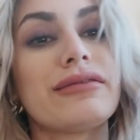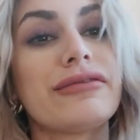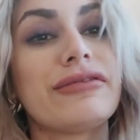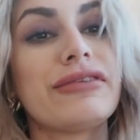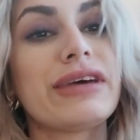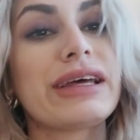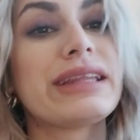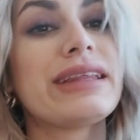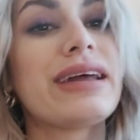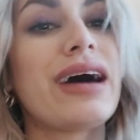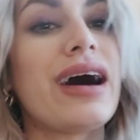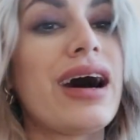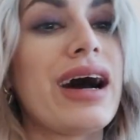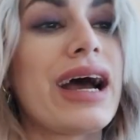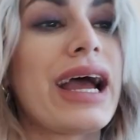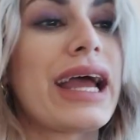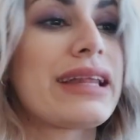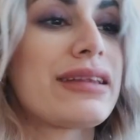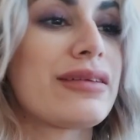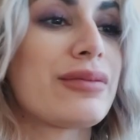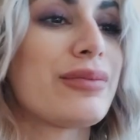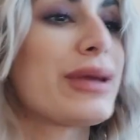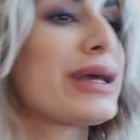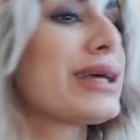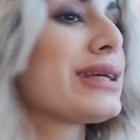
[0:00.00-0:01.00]
veda
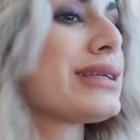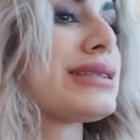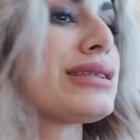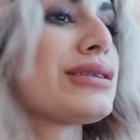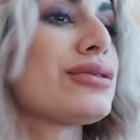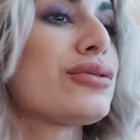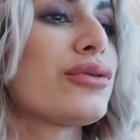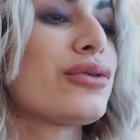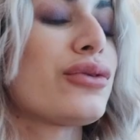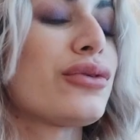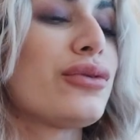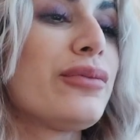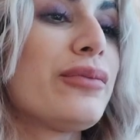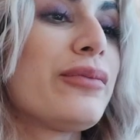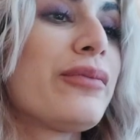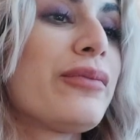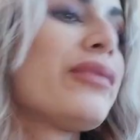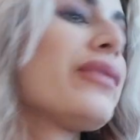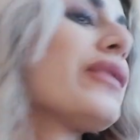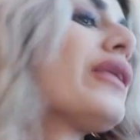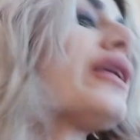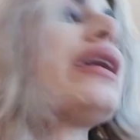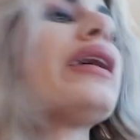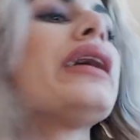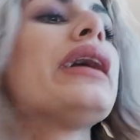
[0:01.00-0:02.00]
etmek istiyorum.
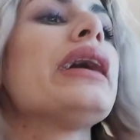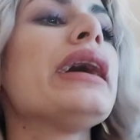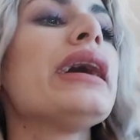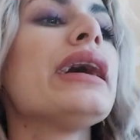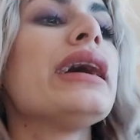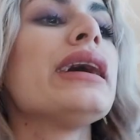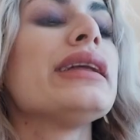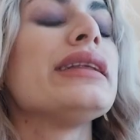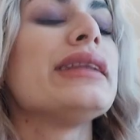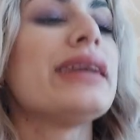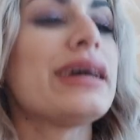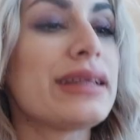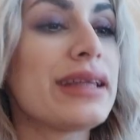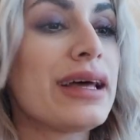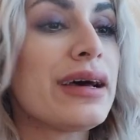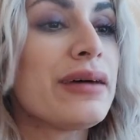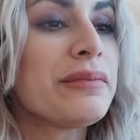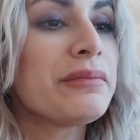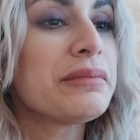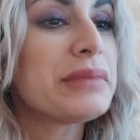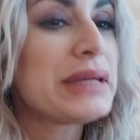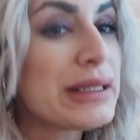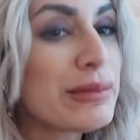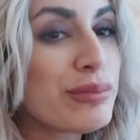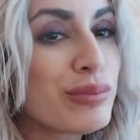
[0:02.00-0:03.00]

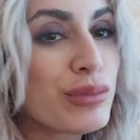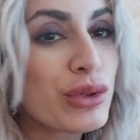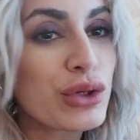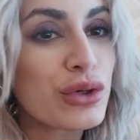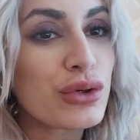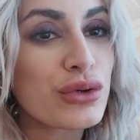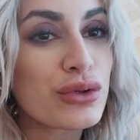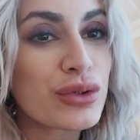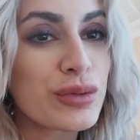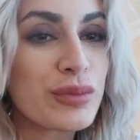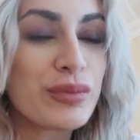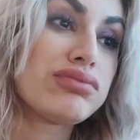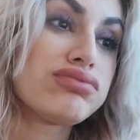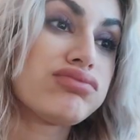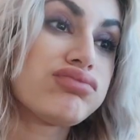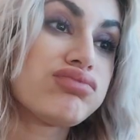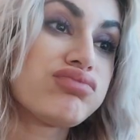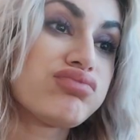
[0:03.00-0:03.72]
Neden bilmiyorum.